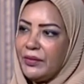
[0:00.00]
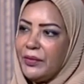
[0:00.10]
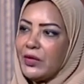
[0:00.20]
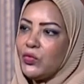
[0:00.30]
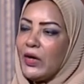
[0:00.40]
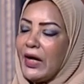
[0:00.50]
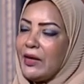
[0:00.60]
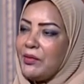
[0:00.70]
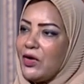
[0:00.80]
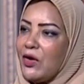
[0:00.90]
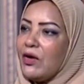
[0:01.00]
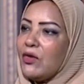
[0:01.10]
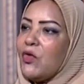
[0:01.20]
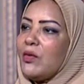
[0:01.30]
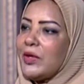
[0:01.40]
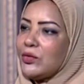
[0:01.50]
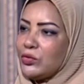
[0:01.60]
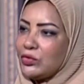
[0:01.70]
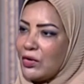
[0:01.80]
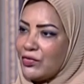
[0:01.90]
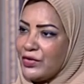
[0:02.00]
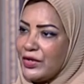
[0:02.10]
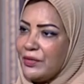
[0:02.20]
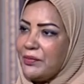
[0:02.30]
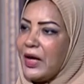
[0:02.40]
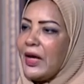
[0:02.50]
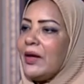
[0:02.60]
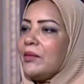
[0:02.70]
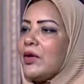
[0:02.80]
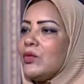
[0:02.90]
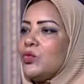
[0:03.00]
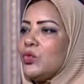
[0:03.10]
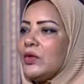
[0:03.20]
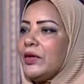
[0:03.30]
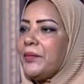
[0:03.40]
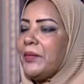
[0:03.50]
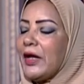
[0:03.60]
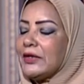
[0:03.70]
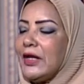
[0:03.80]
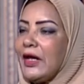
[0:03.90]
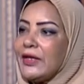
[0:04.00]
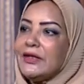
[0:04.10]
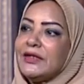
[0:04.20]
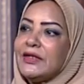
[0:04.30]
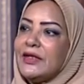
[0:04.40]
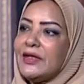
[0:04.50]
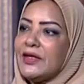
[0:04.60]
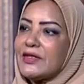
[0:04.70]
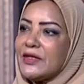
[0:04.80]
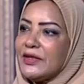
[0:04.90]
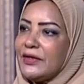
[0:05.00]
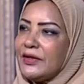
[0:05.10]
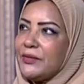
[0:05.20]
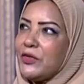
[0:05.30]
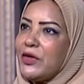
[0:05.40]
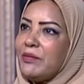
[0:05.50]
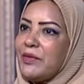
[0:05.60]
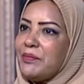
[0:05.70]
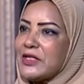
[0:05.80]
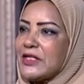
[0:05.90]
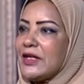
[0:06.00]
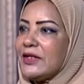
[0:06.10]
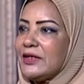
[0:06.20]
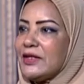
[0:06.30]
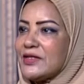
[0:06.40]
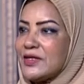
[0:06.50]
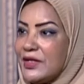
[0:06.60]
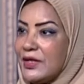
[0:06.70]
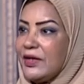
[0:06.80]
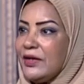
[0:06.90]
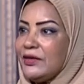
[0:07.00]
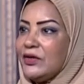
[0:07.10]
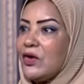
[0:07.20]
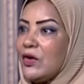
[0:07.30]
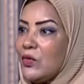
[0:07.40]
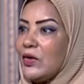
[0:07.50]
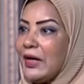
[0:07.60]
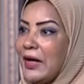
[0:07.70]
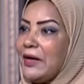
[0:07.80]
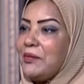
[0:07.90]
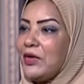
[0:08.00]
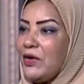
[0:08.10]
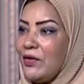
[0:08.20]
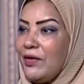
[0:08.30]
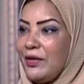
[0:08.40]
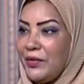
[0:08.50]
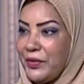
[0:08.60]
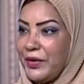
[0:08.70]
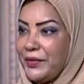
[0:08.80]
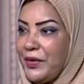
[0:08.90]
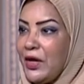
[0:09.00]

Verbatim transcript: برضه العالم الاخر هو برضه الترفيه مع برضه بعض الحاجات الدينيه زي مهمه مثلا تسريع انتقاله للعالم الاخر او كده